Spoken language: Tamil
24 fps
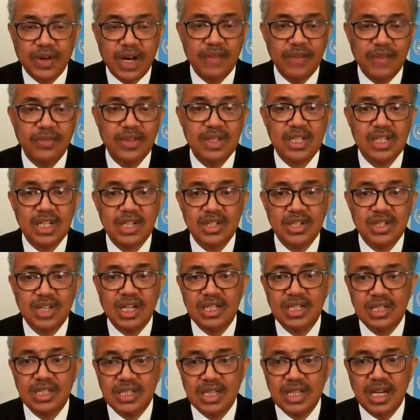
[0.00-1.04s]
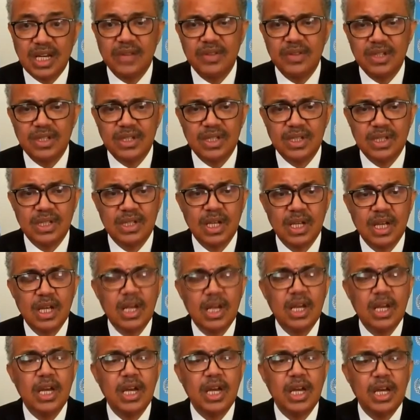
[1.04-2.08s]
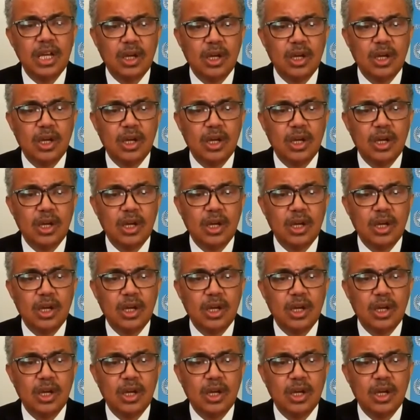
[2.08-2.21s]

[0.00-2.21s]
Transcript: நேற்று நடந்த உலக சுகாதார